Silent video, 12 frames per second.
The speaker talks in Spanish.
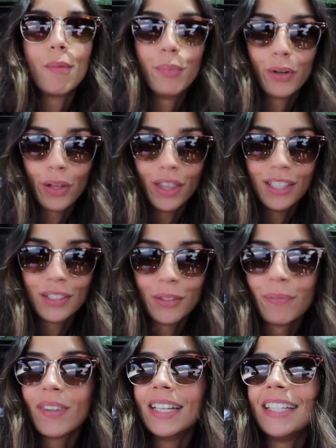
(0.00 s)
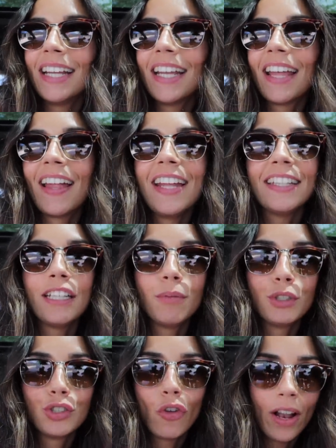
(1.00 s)
el proceso. Así que nada, ya
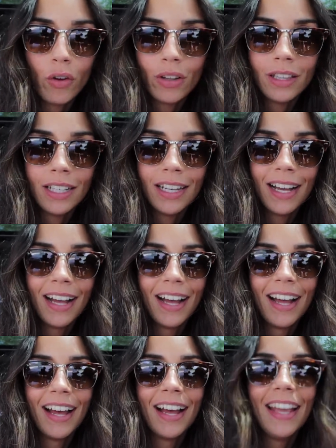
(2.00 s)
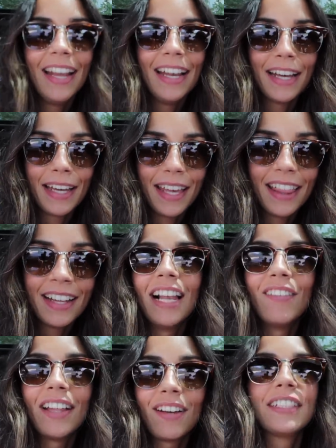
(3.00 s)
tenemos toda la cocina elegida.
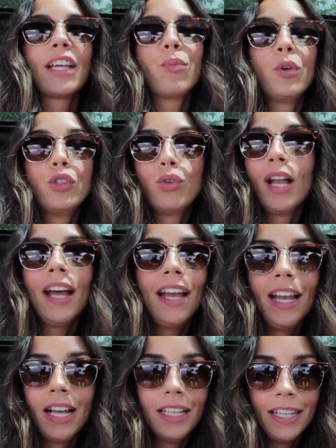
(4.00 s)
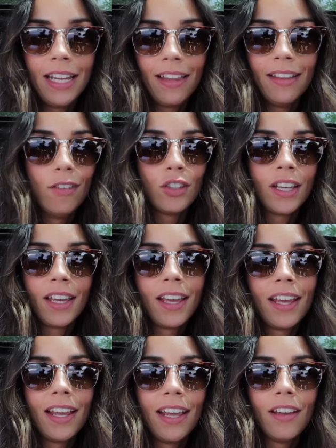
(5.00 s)
La verdad que va a estar muy chula en la línea de lo
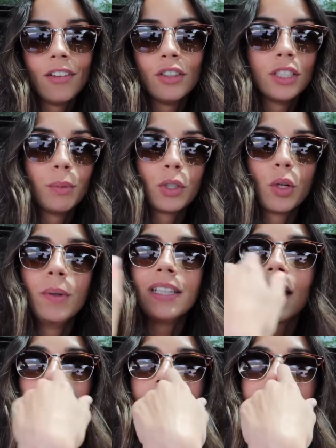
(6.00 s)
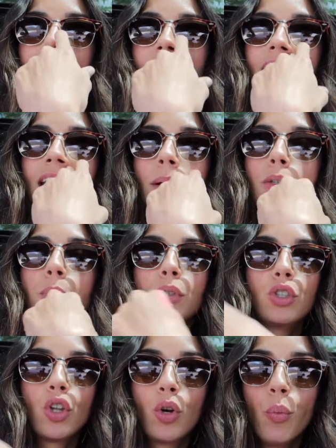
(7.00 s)
que os hemos comentado antes que queríamos,
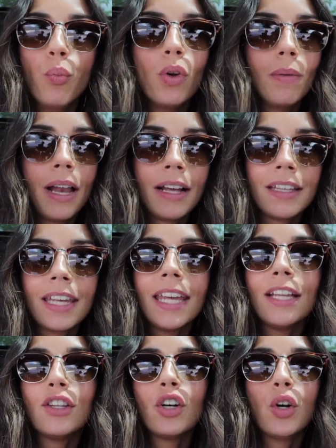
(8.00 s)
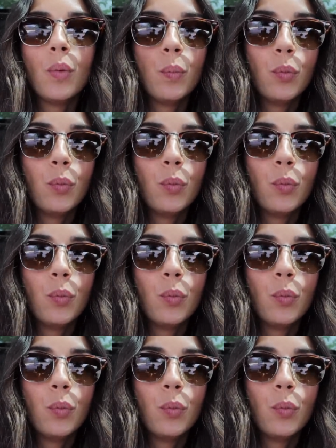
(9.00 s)
pues todo muy blanquito,